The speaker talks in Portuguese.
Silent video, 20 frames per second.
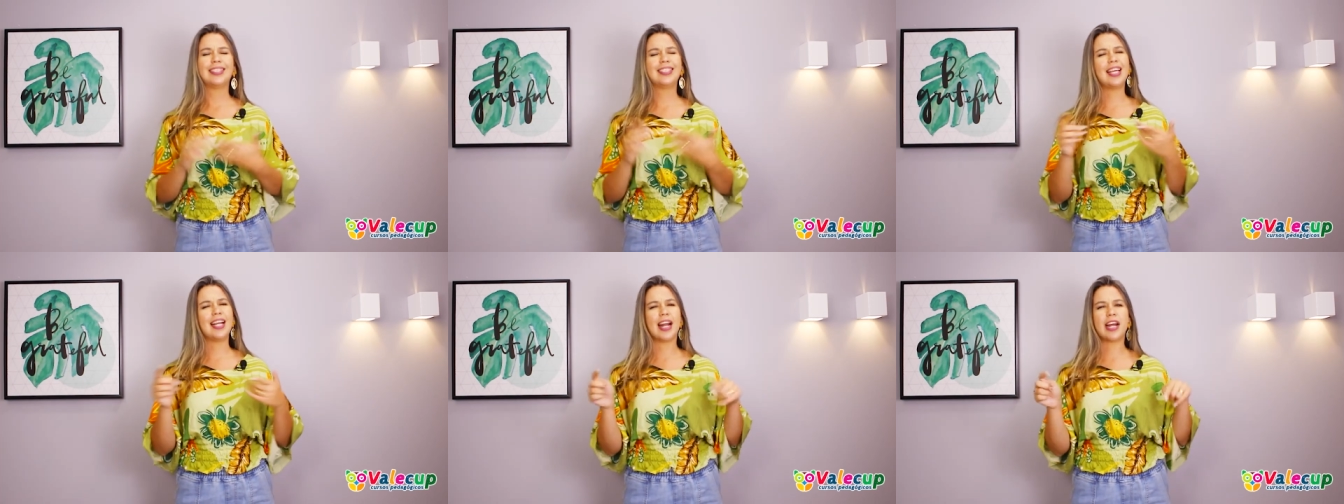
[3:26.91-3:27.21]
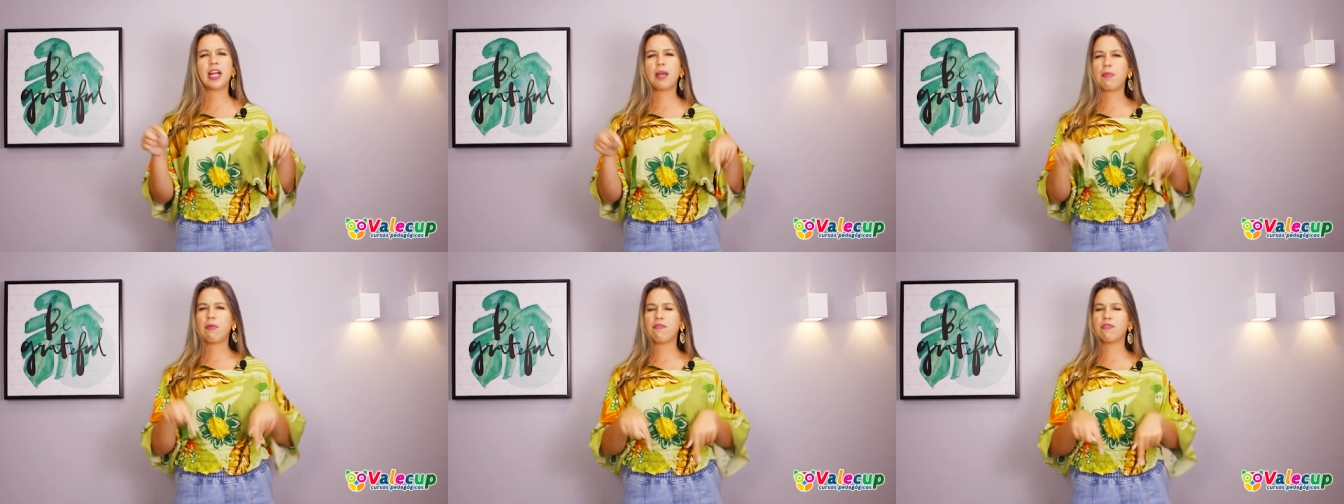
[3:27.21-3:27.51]

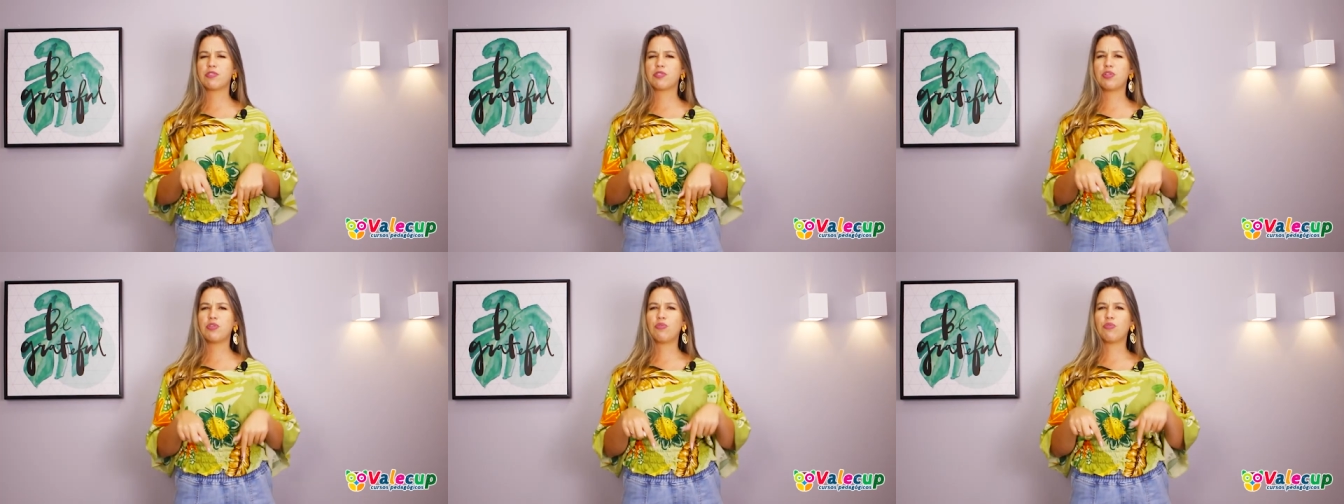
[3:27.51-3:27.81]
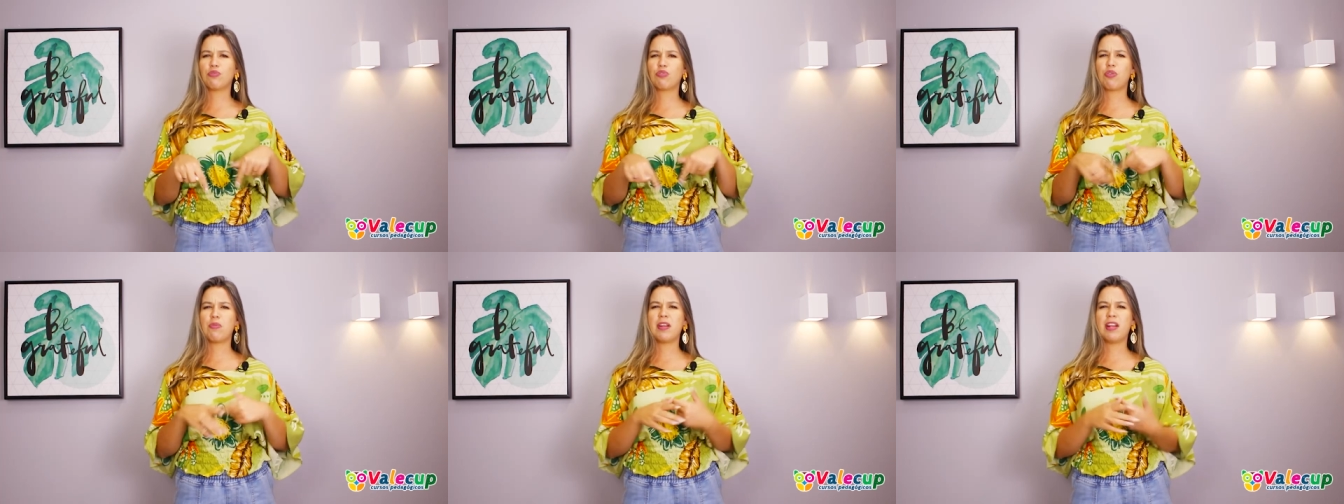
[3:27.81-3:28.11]
Será que a professora
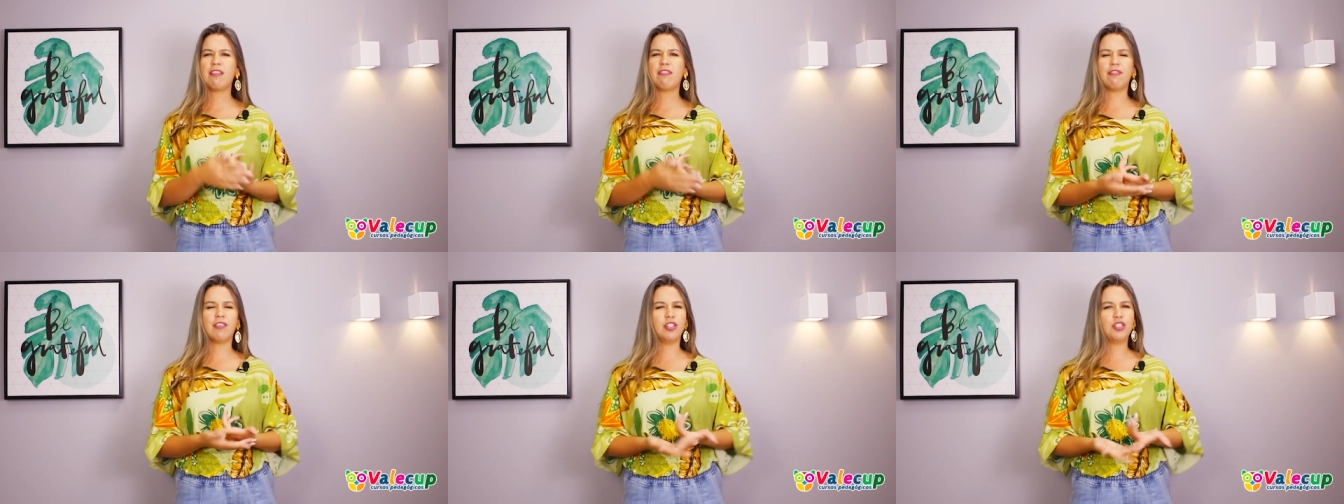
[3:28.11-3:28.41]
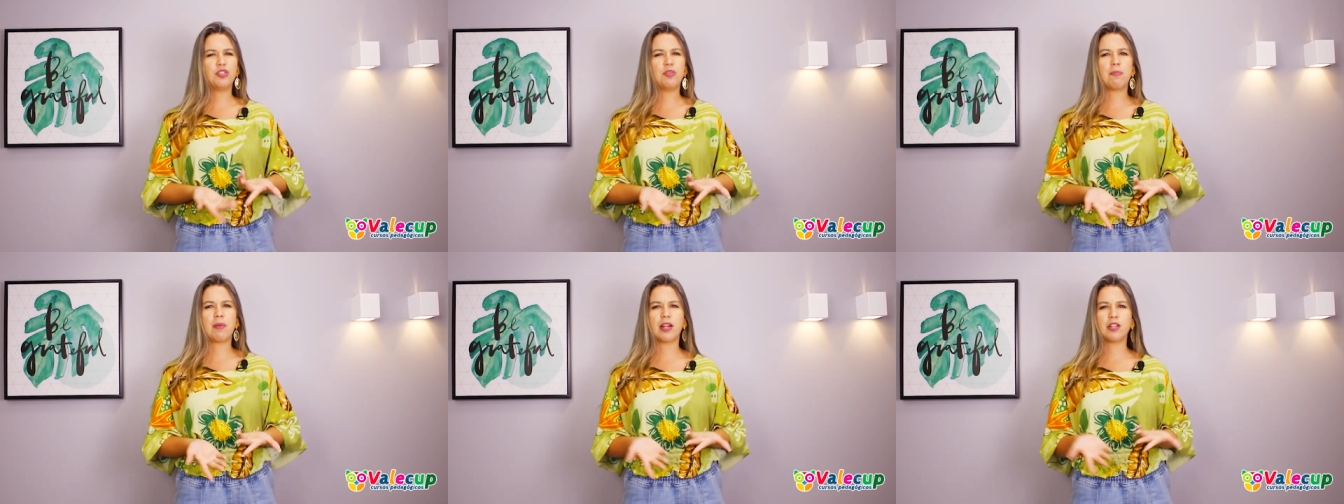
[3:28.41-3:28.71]
encontrou um
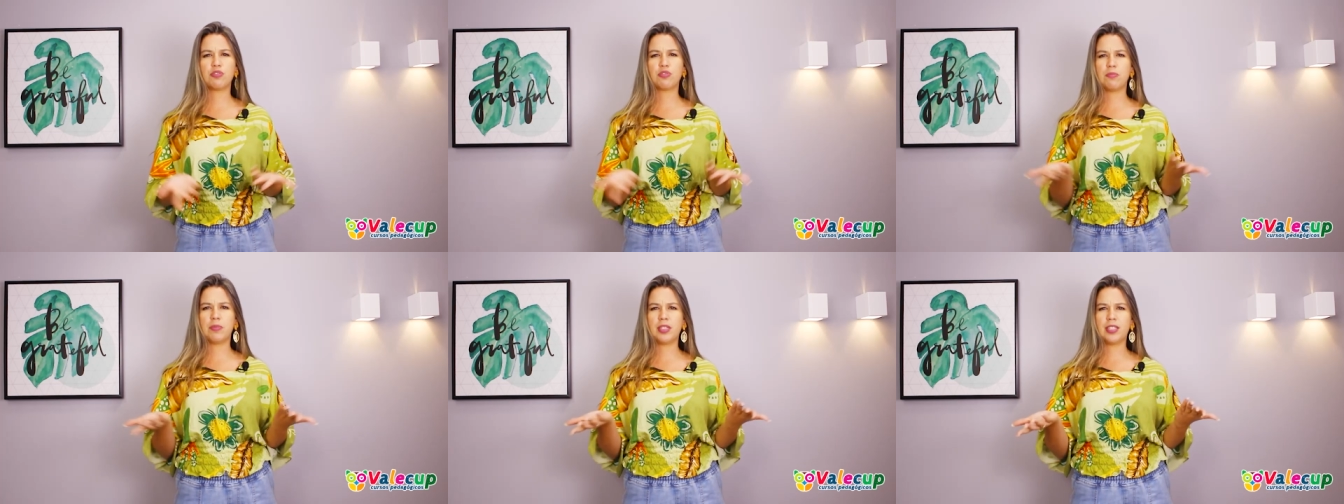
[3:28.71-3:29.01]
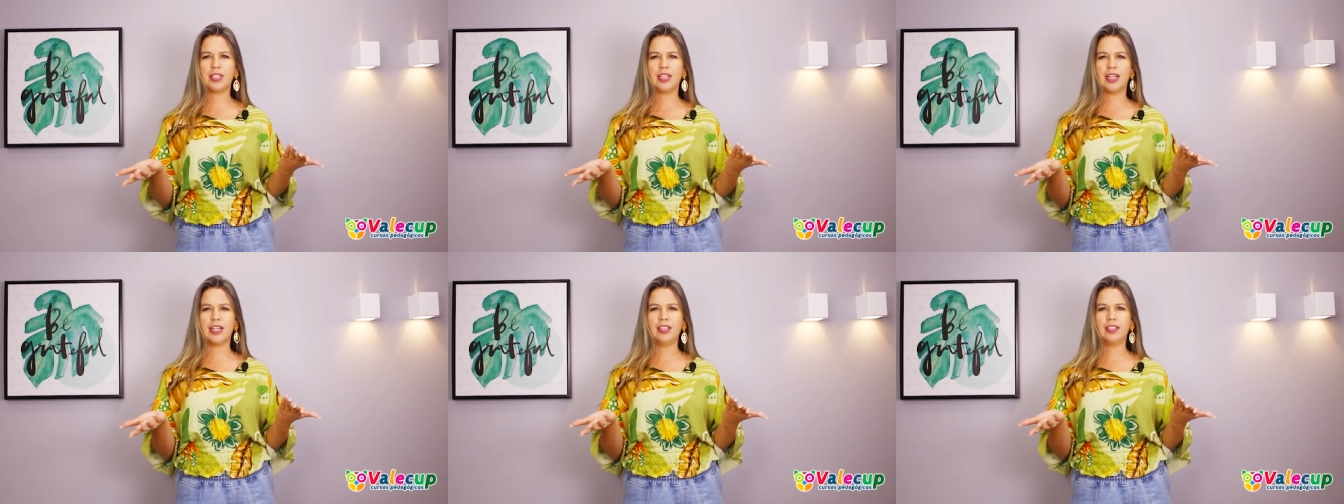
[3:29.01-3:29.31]
elefante no prato de
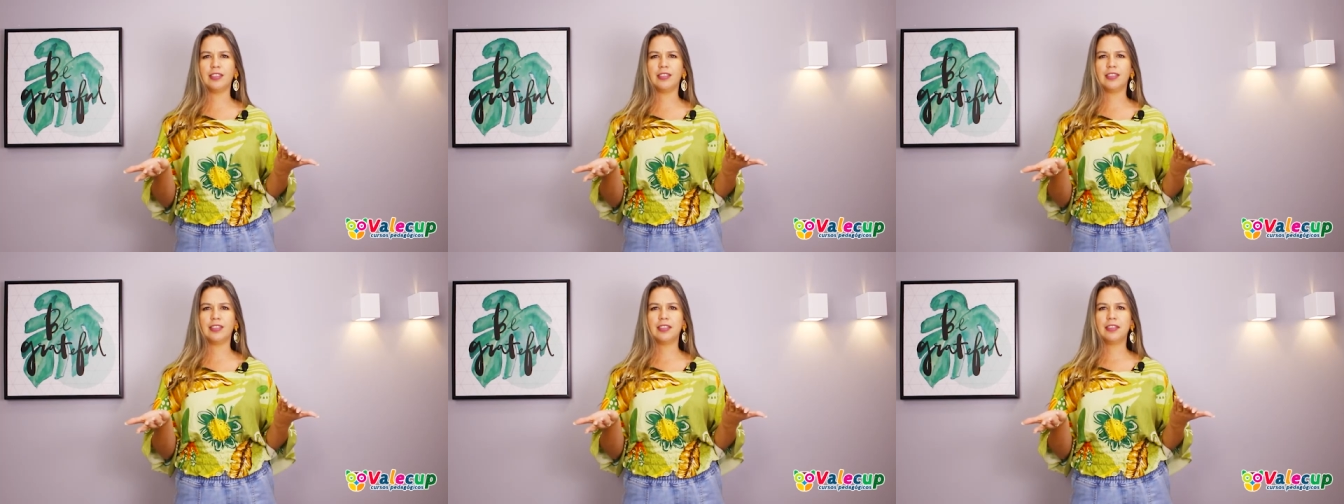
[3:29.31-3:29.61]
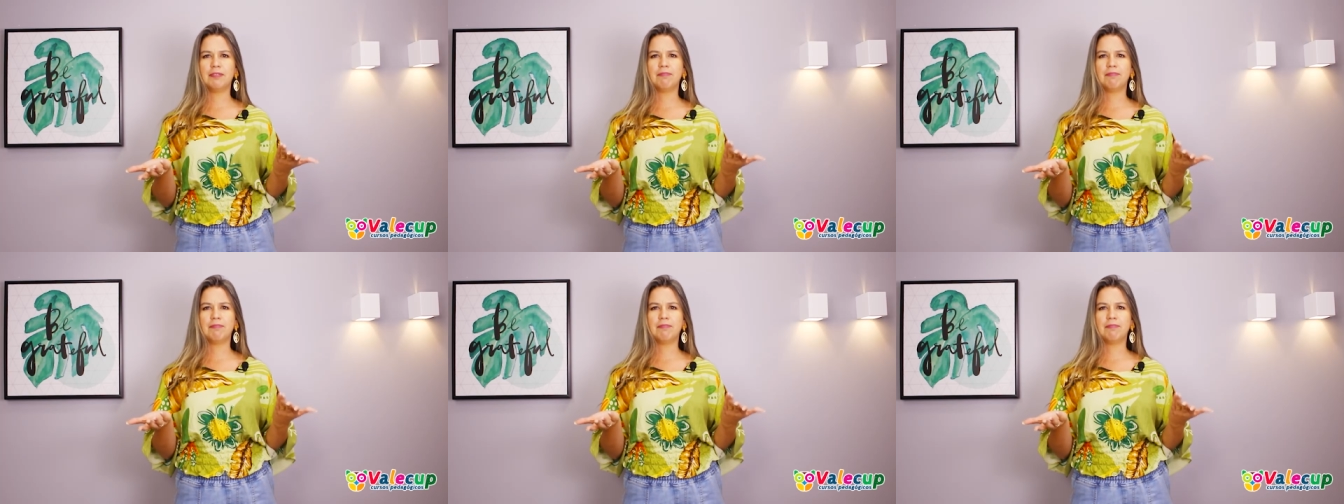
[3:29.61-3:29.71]
comida dela?